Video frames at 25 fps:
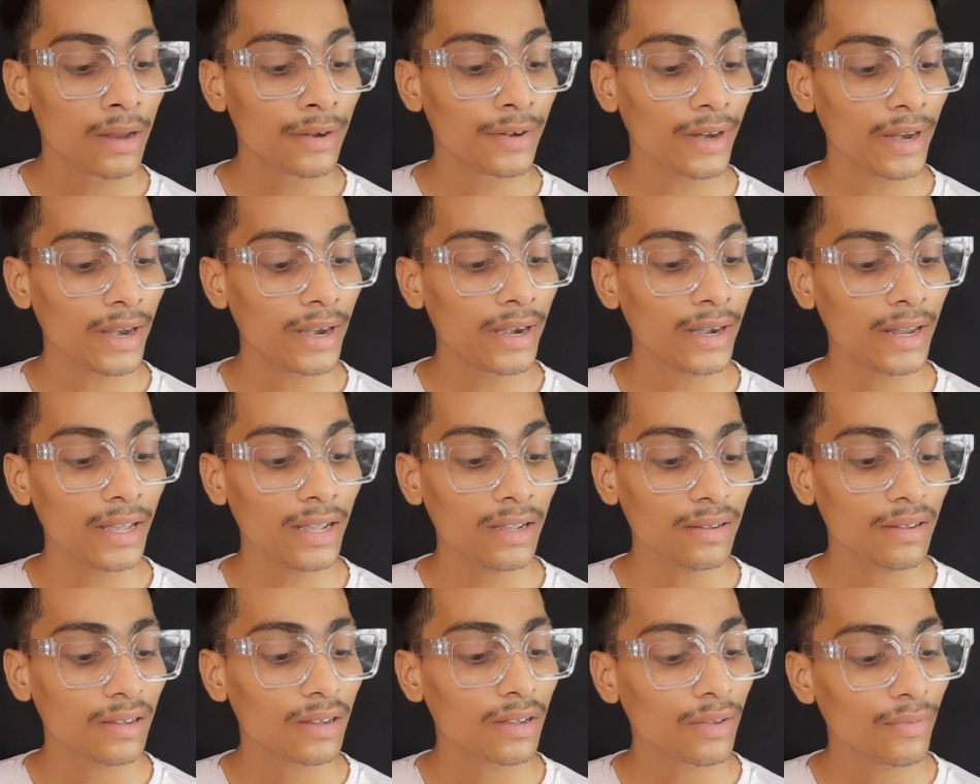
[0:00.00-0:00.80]

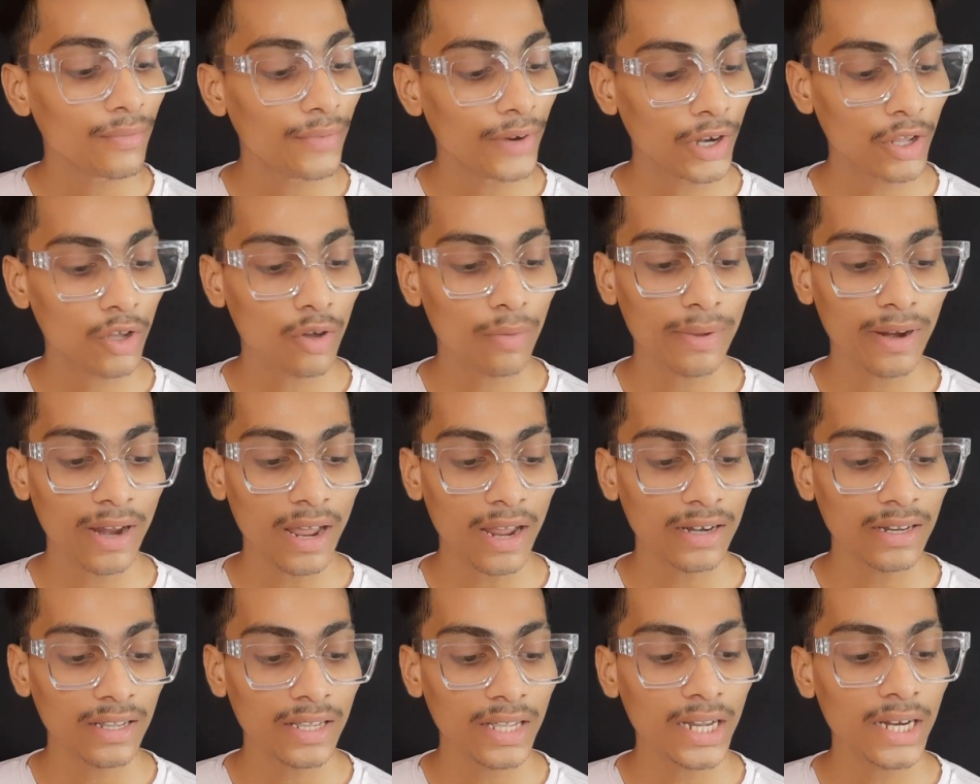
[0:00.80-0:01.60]
ट्रेंडिंग वीडियो
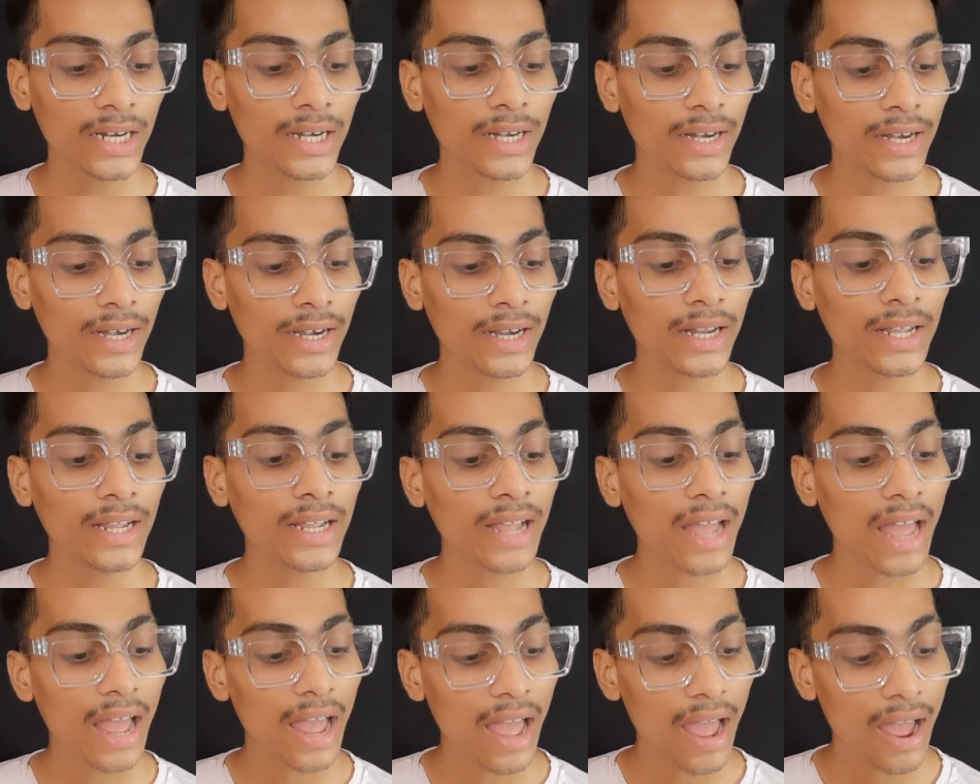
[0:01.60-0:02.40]
बनानी है
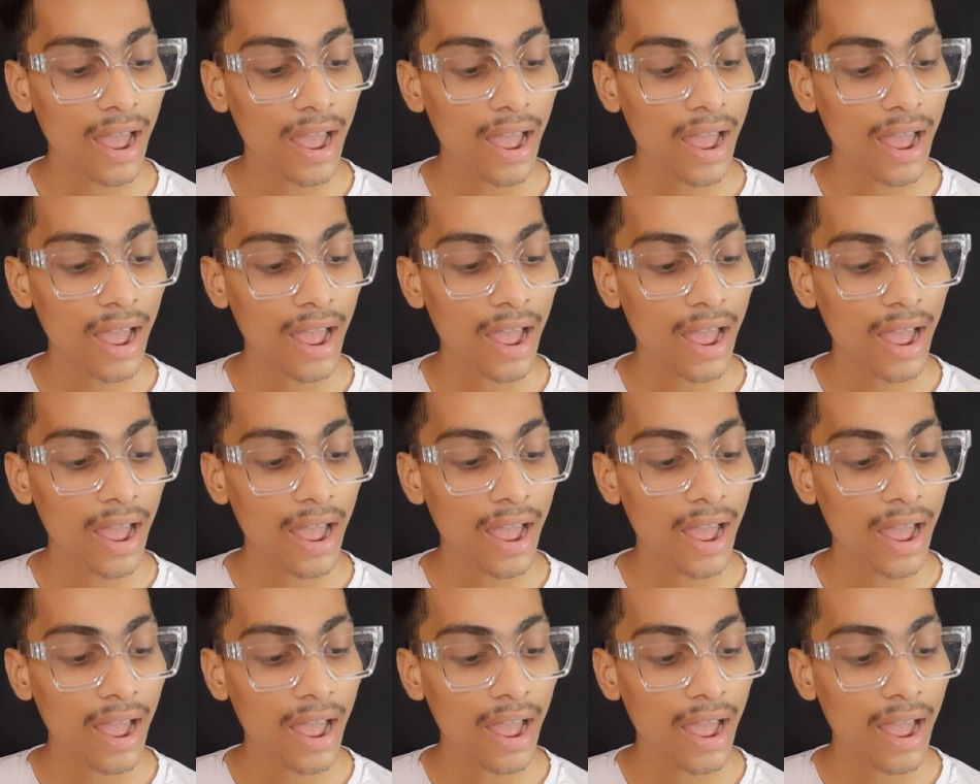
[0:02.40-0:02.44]
ट्रेंडिंग